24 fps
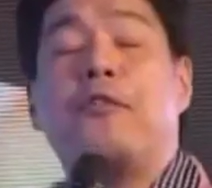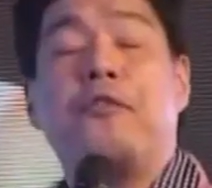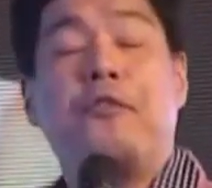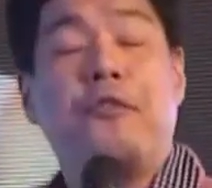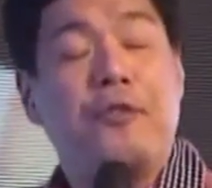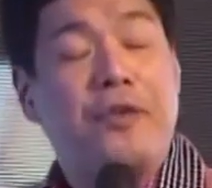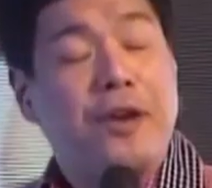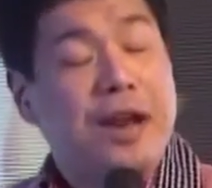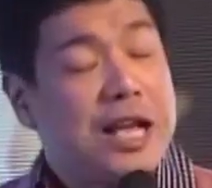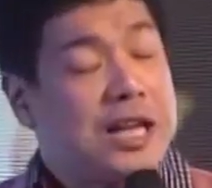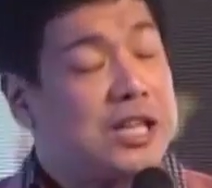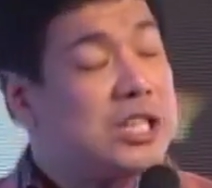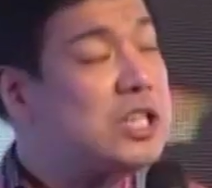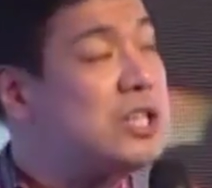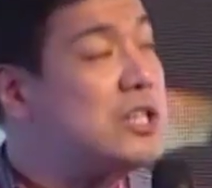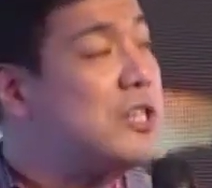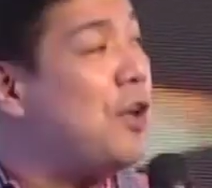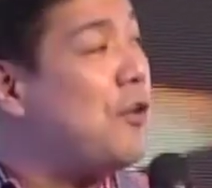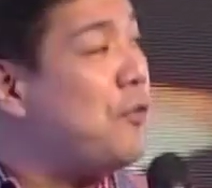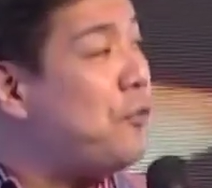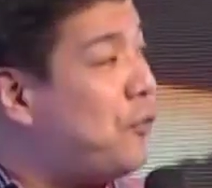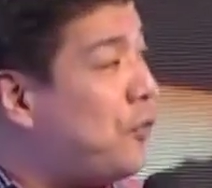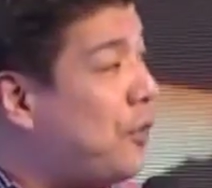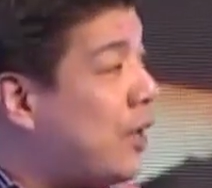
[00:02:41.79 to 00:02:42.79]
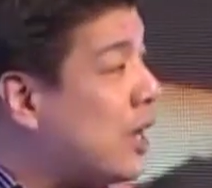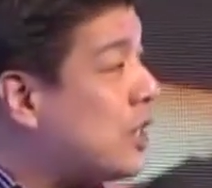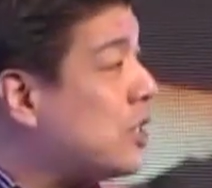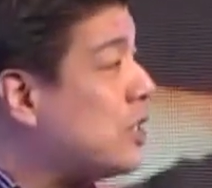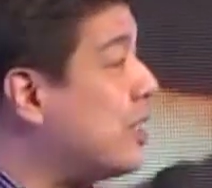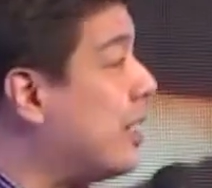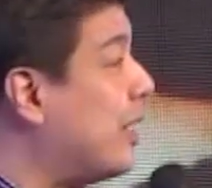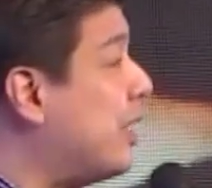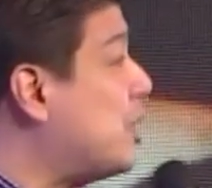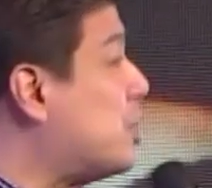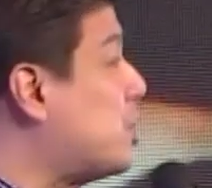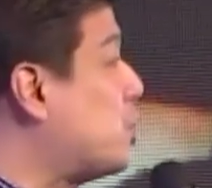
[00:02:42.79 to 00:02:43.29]
fresh na
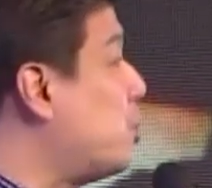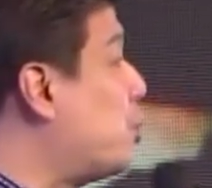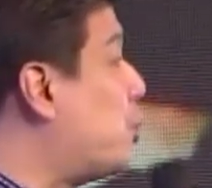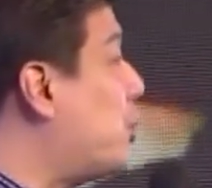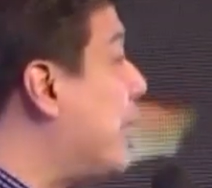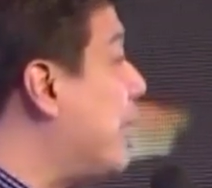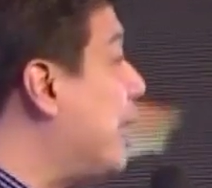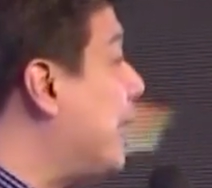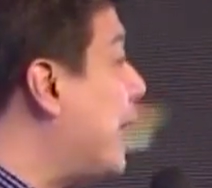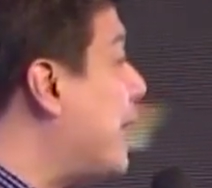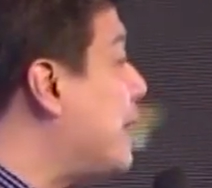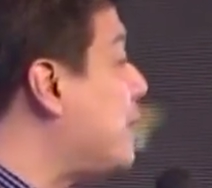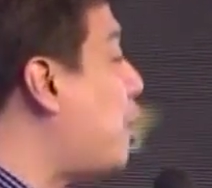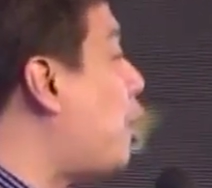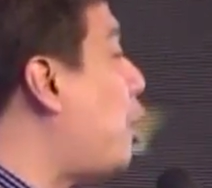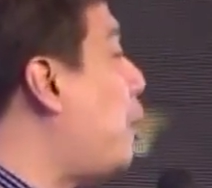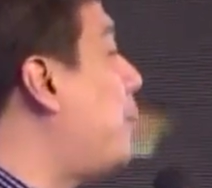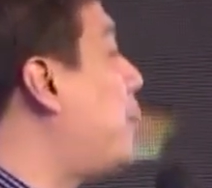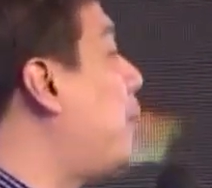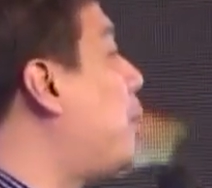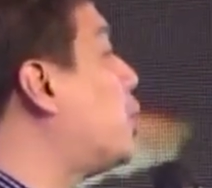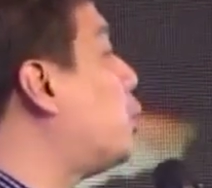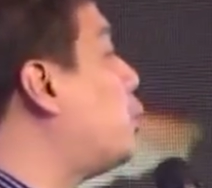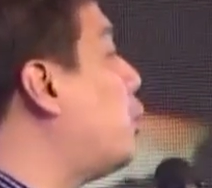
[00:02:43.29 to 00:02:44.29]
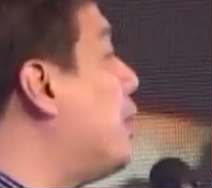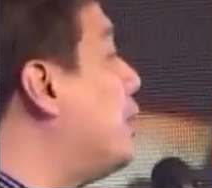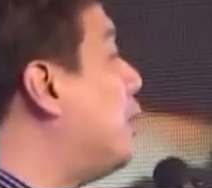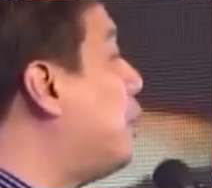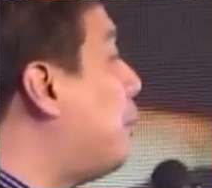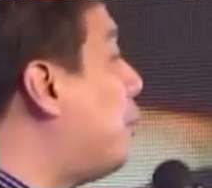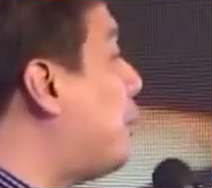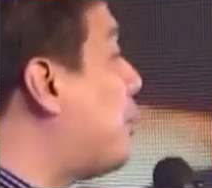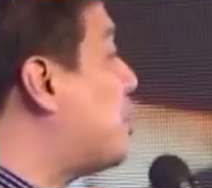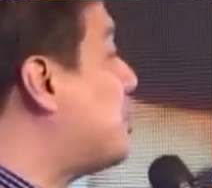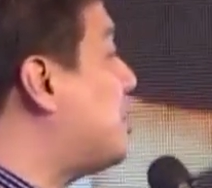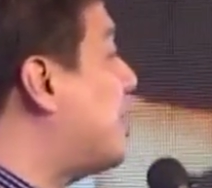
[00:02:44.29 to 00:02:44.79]
fresh ang itsura niya, naku po,
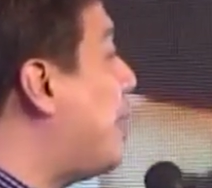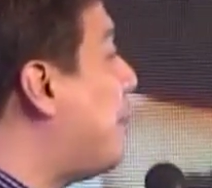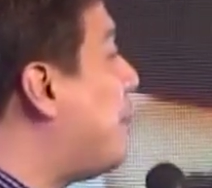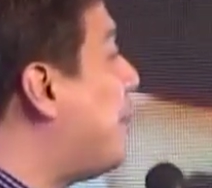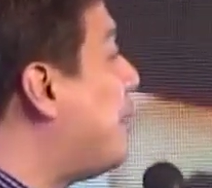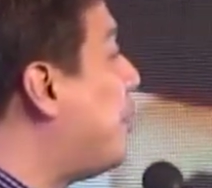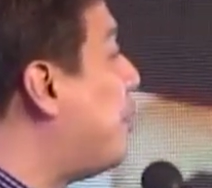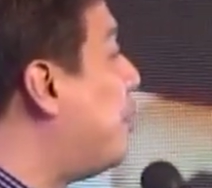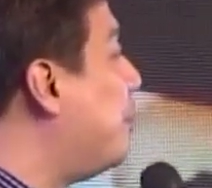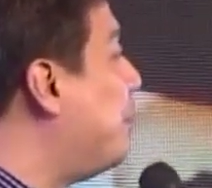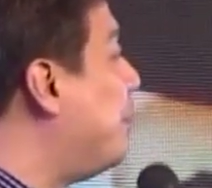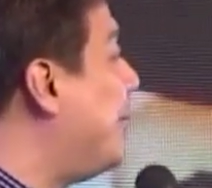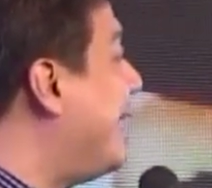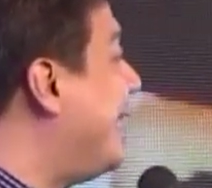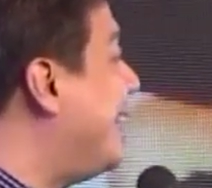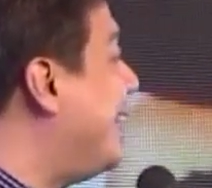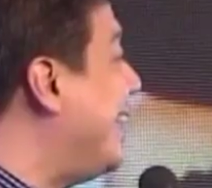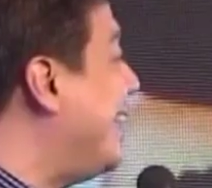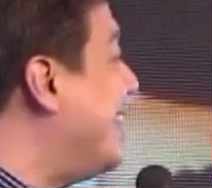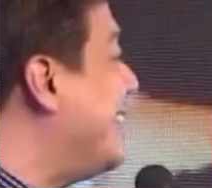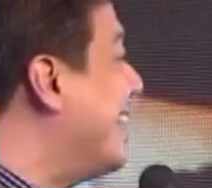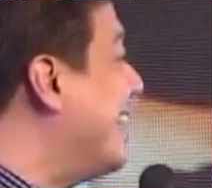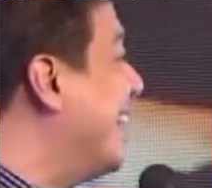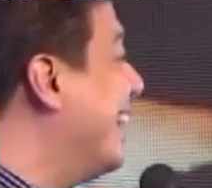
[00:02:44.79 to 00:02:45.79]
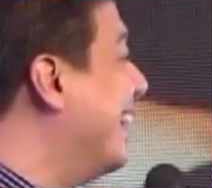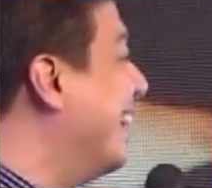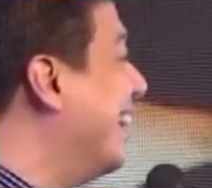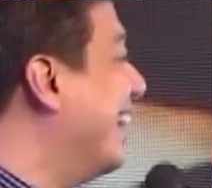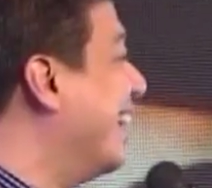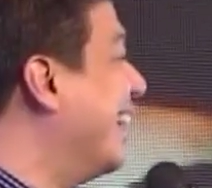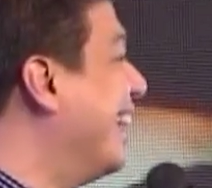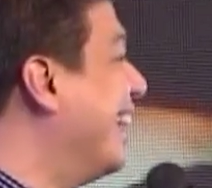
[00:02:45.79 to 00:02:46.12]
24-7 ang umingiti dyan.